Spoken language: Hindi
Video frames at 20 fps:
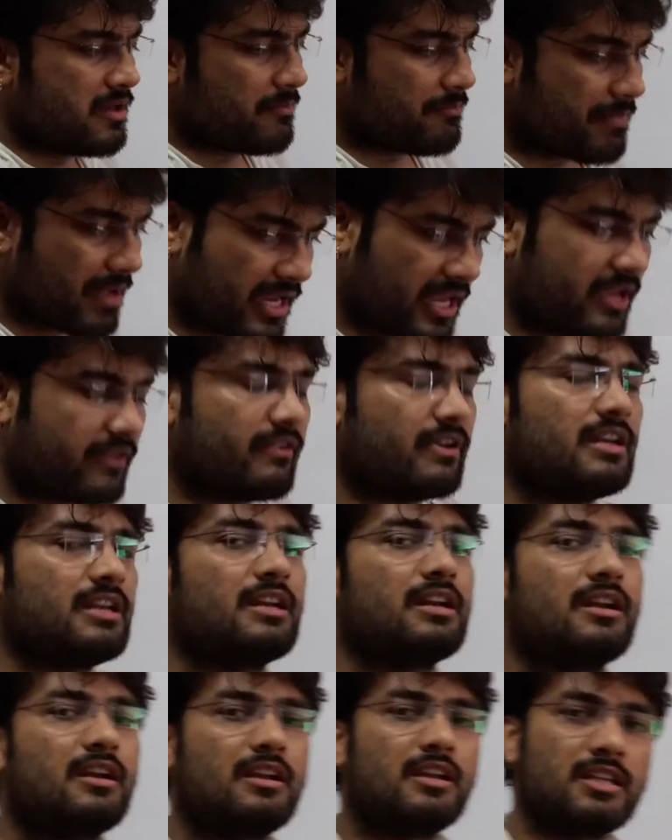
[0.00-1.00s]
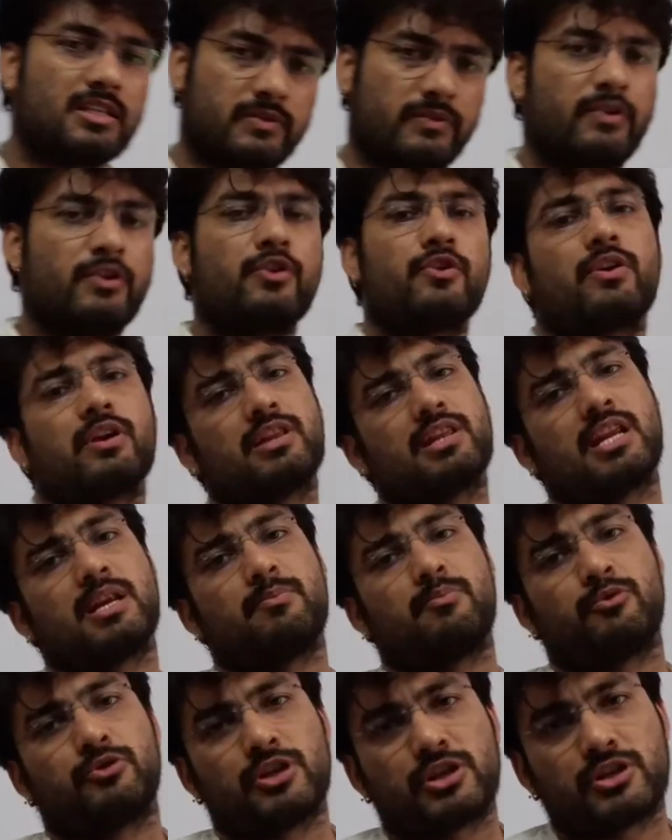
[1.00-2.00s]
मैं केवल इस वीडियो के अंदर इन
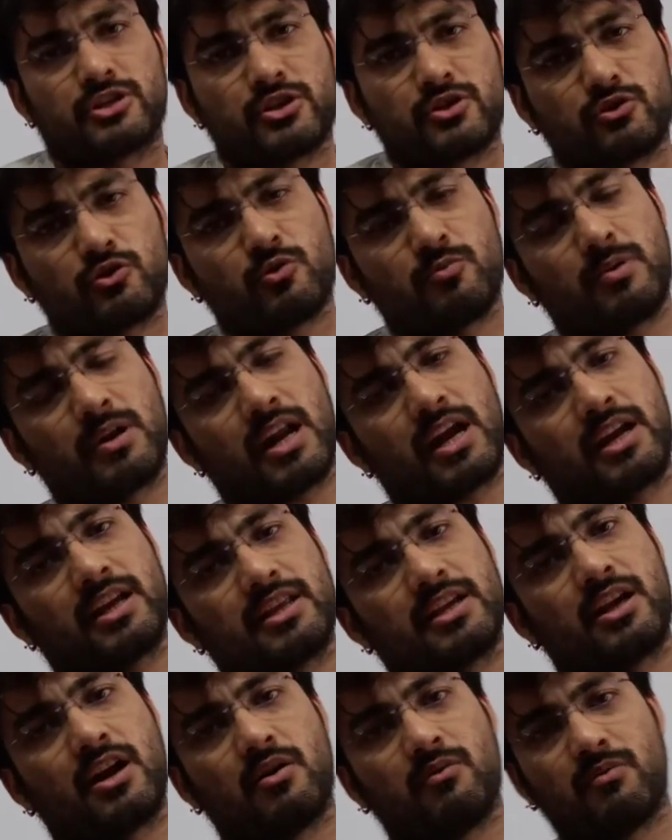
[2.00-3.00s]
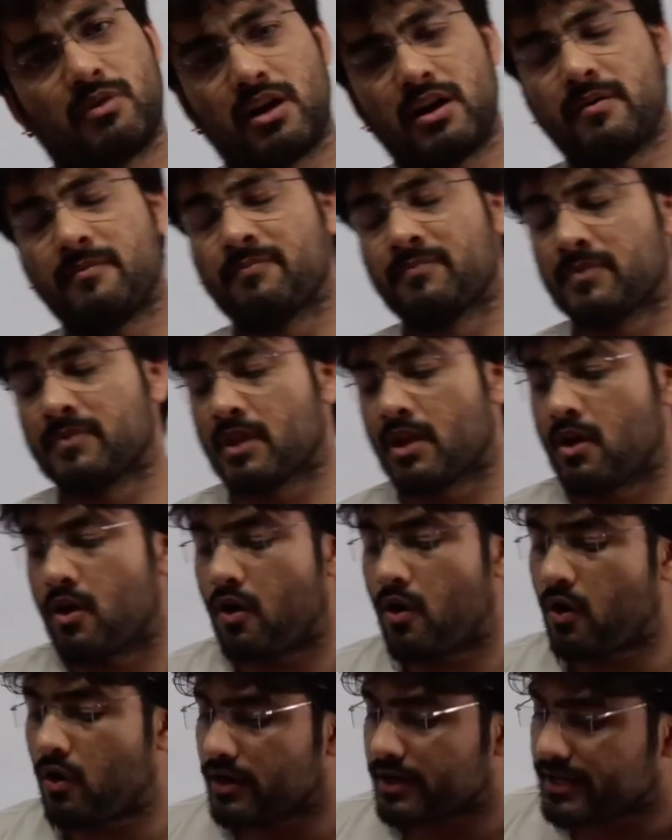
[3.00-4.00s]
प्रोजेक्शंस को बना के दिखाऊंगा
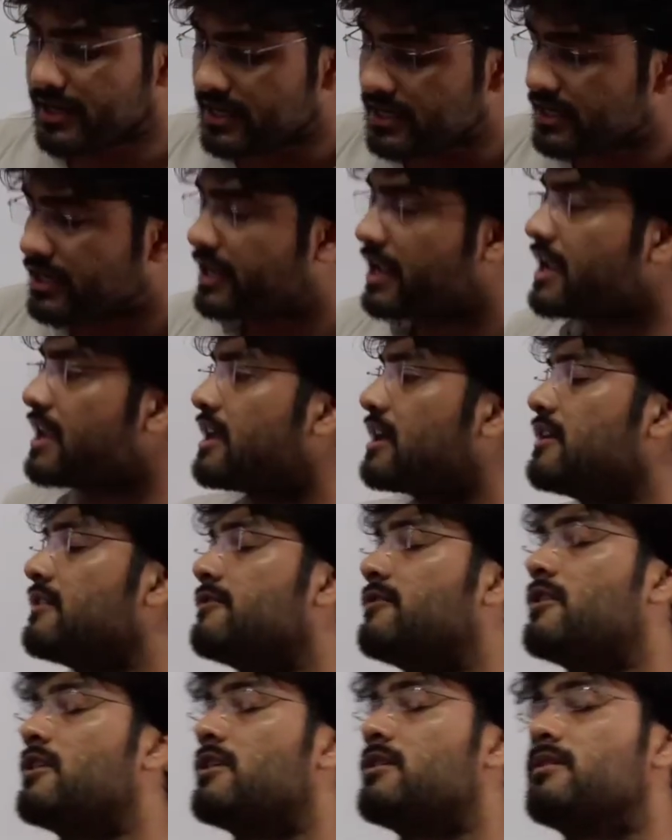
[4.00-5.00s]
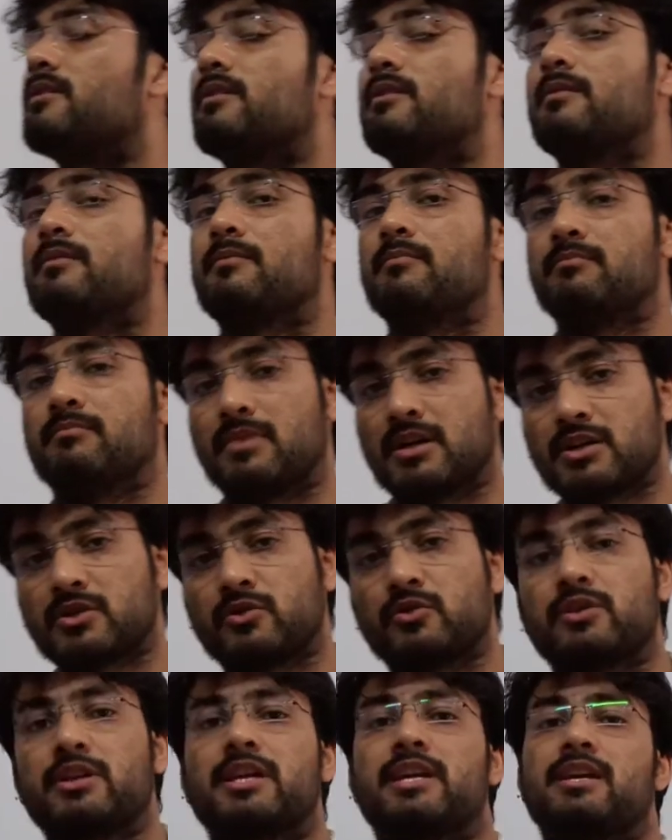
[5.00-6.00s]
और इनके कन्फर्मर्स
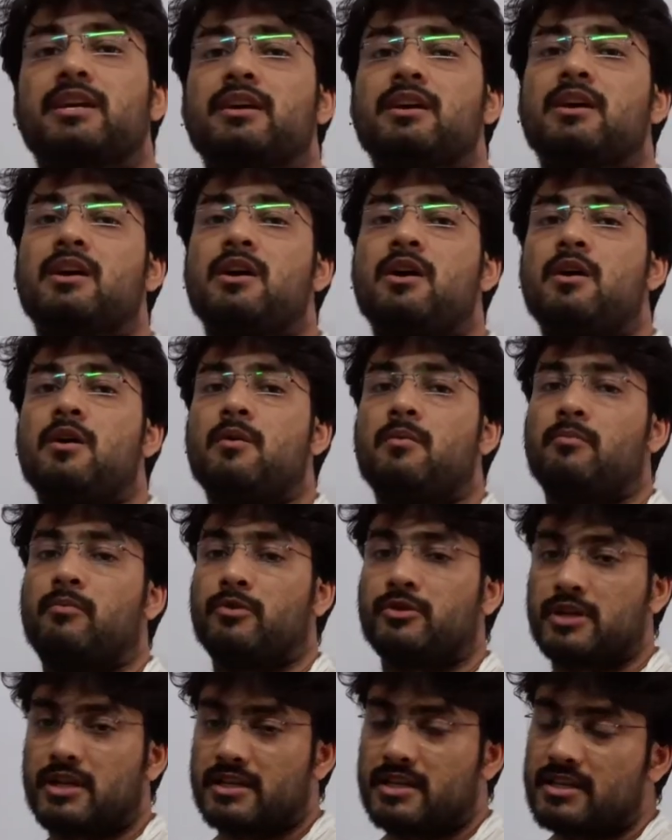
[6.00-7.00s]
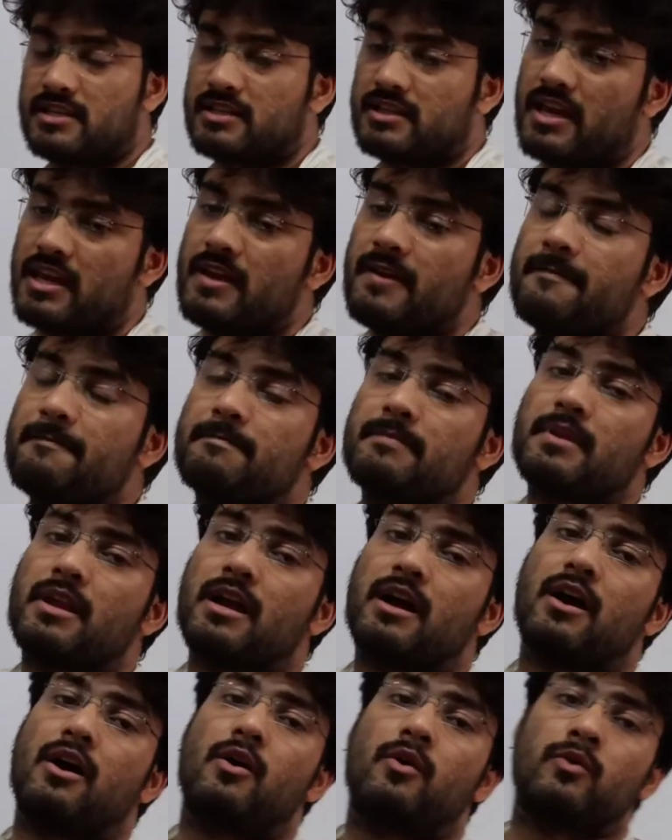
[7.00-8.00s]
होते हैं प्रोजेक्शंस के
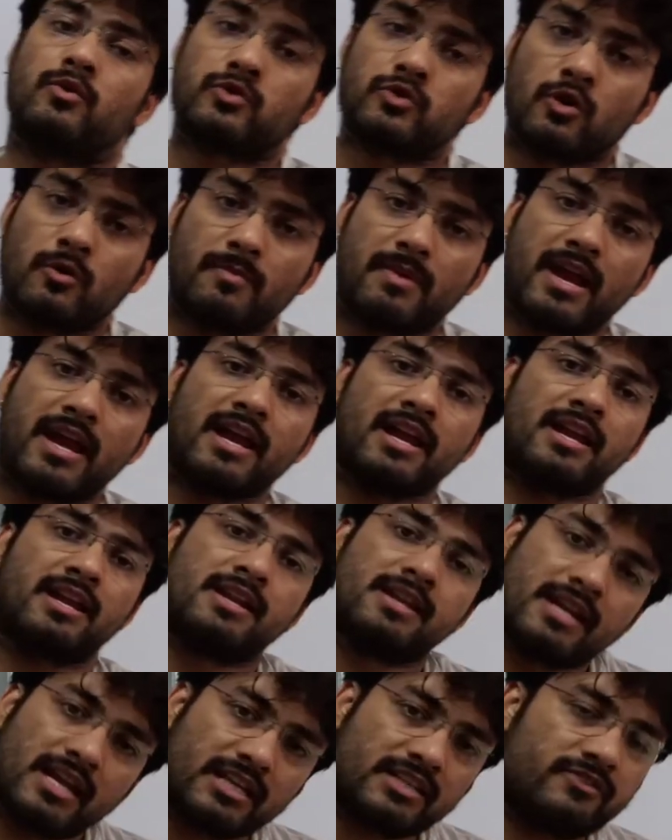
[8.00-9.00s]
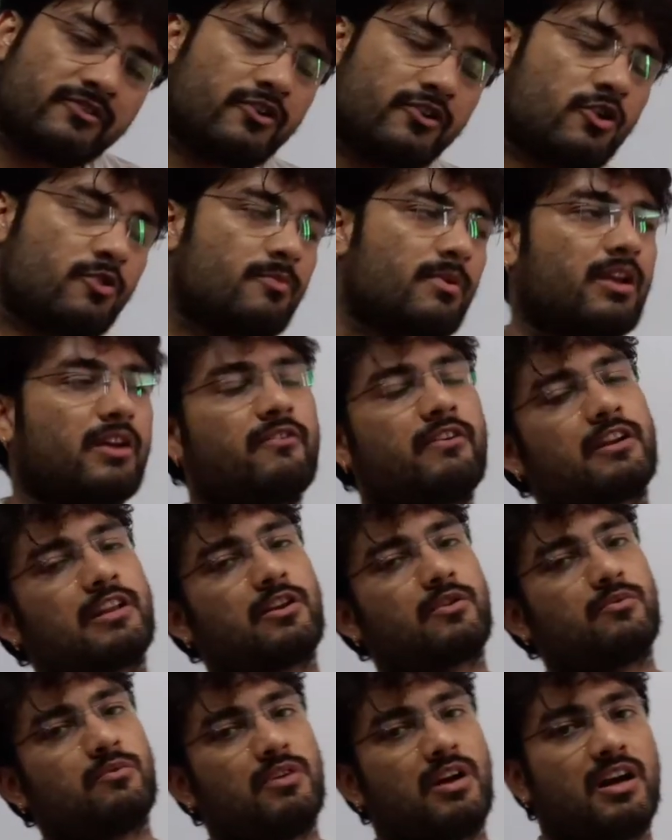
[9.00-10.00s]
उसको मैं नेक्स्ट वीडियो में कवर
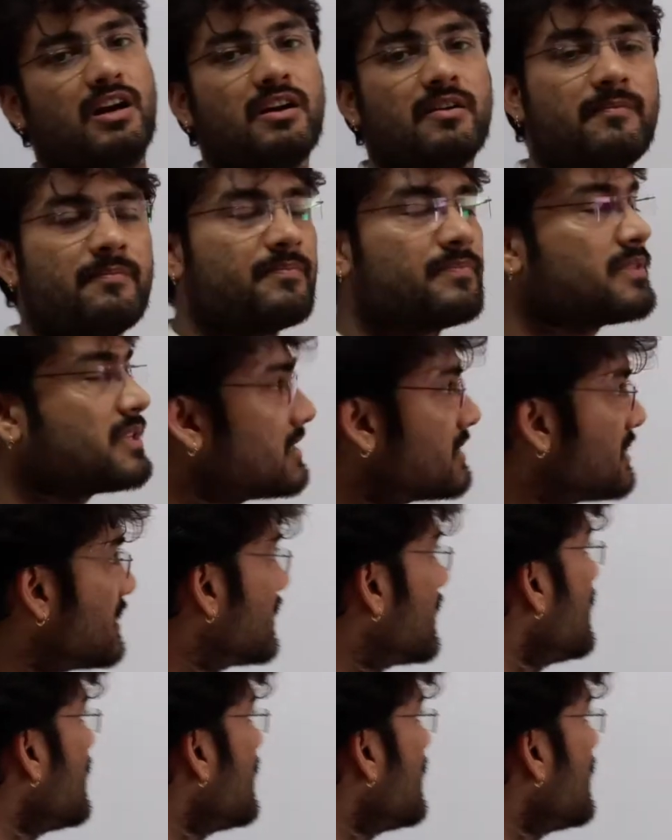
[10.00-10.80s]
करूंगा ठीक